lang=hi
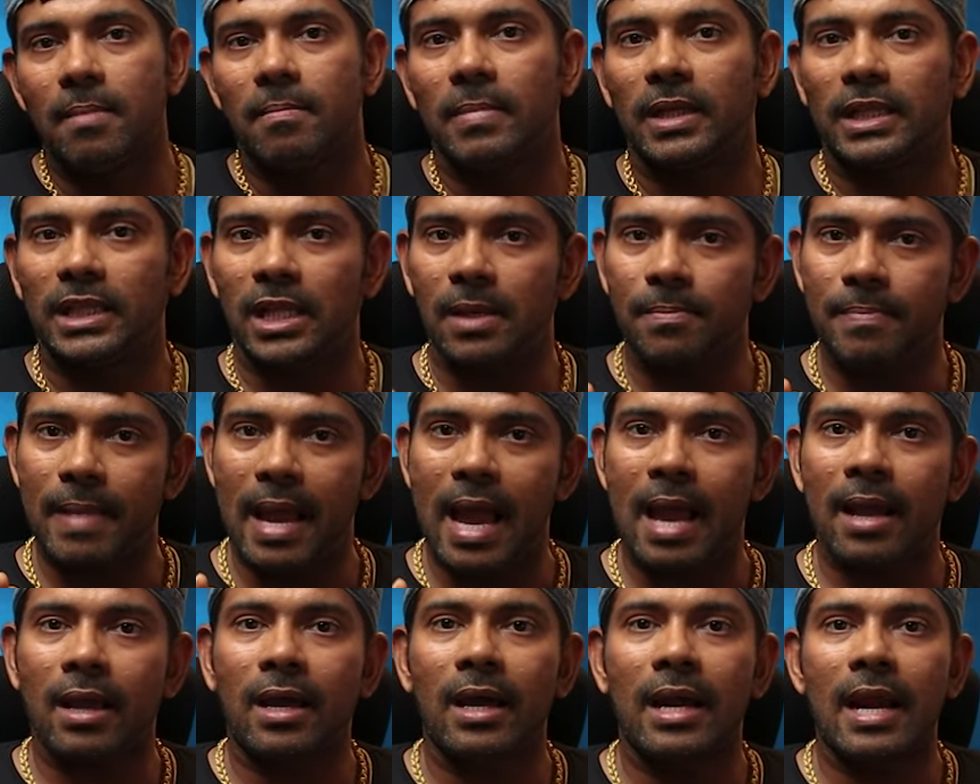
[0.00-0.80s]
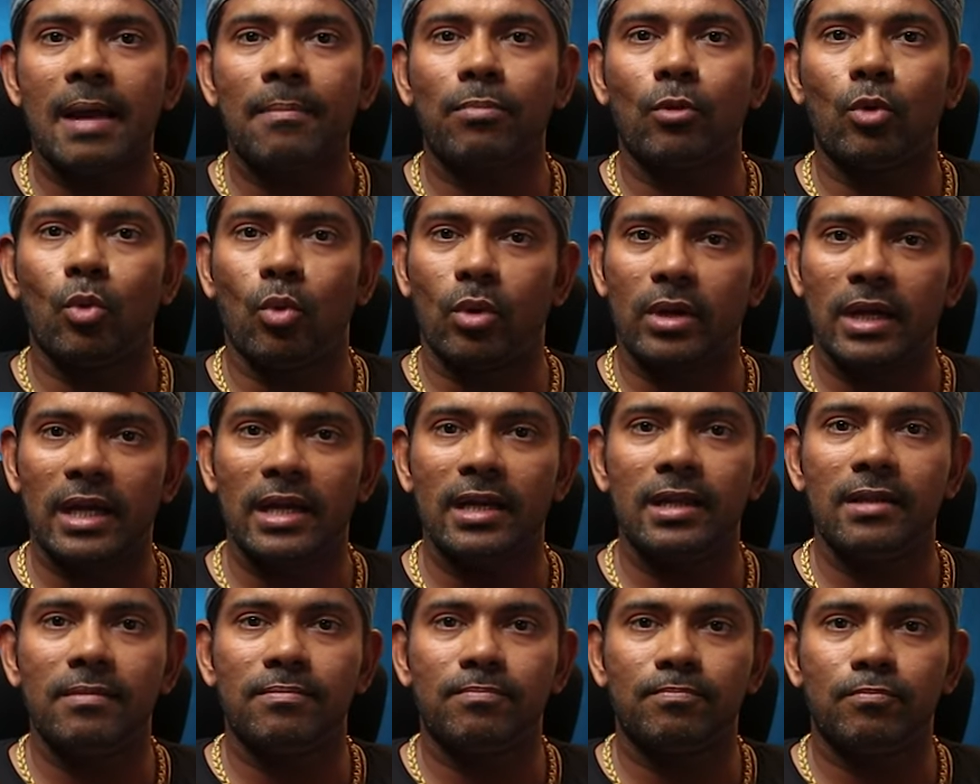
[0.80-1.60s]
मतलब अगर आप
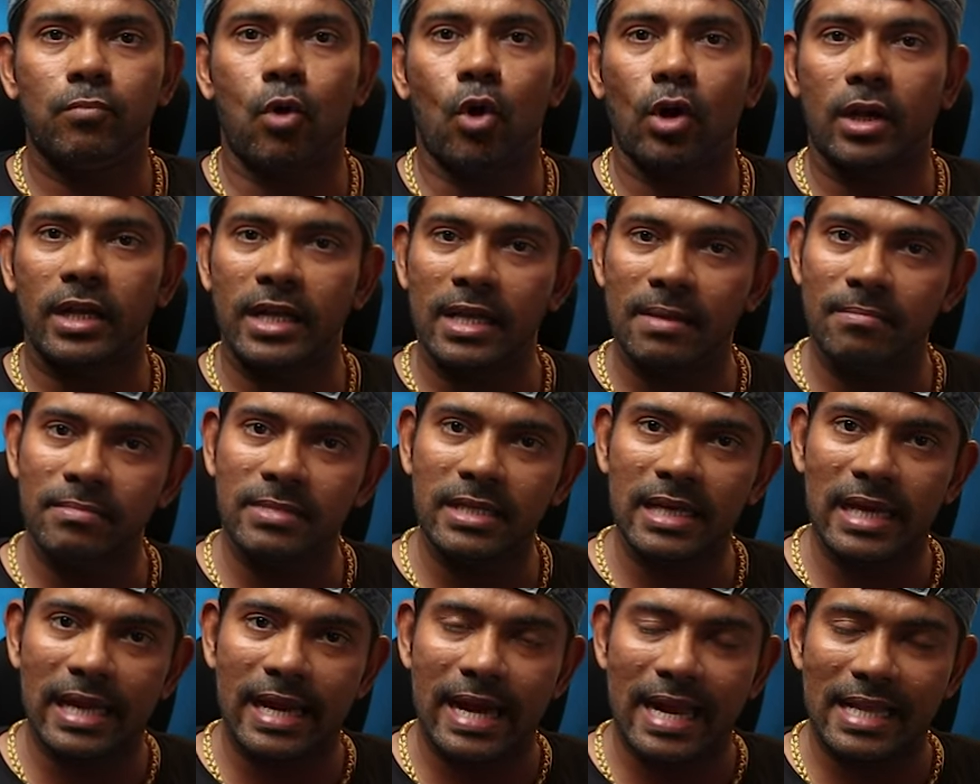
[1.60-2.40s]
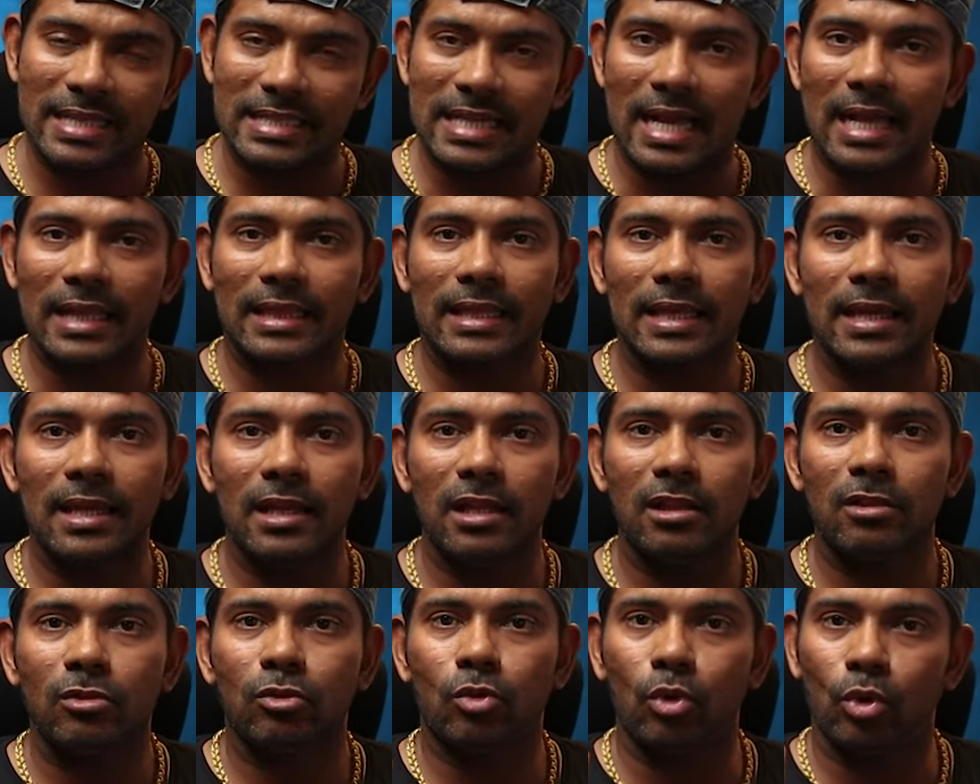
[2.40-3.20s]
टोटली फोर्टी एम लेना चाहते
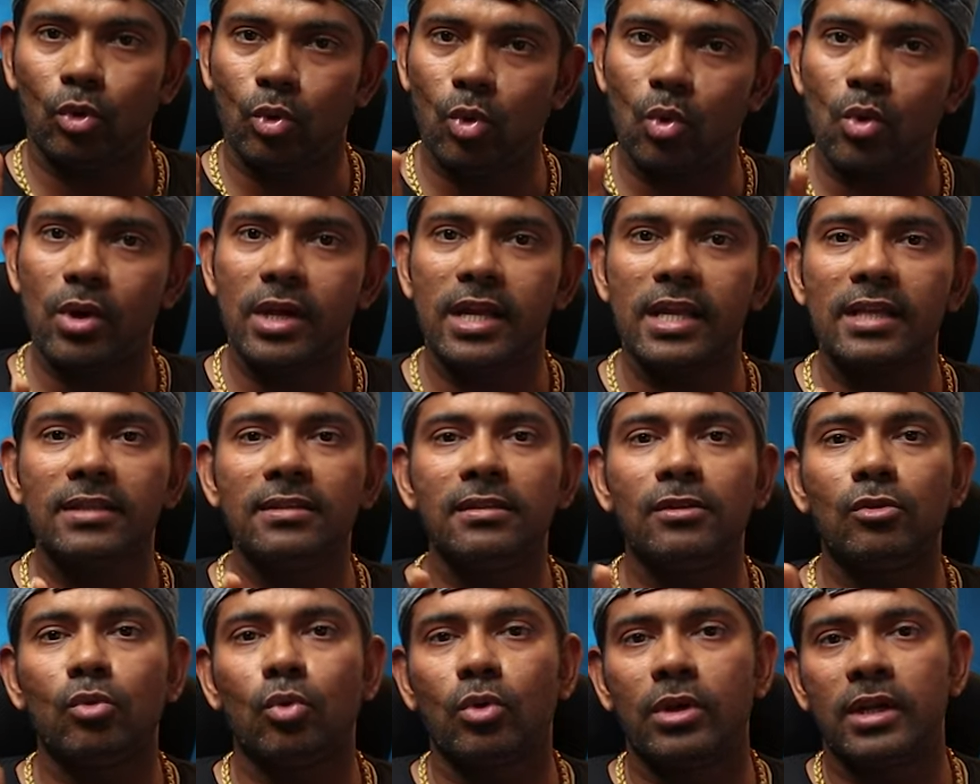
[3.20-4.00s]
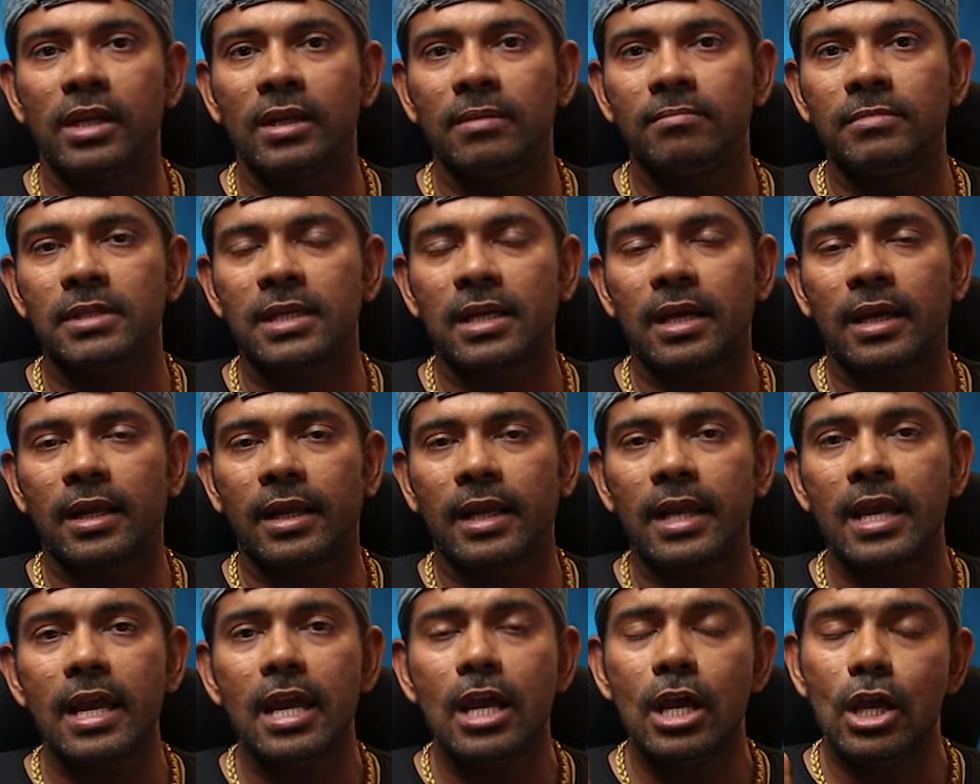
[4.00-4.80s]
हैं तो ट्वेंटी एम जी ट्वेंटी एम
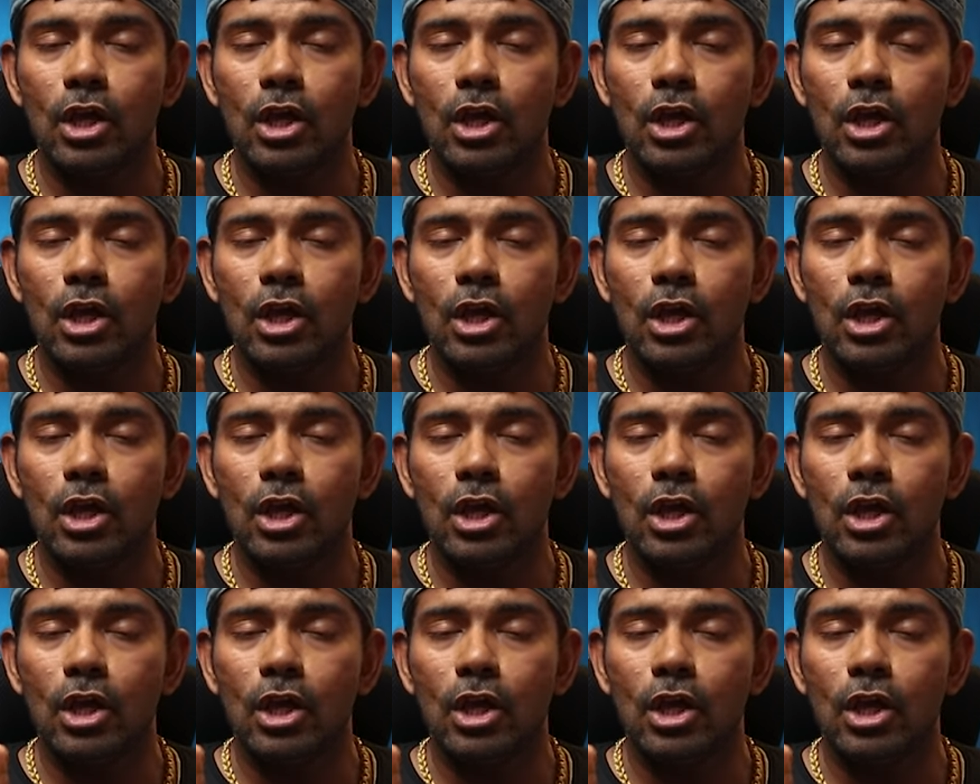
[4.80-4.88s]
करके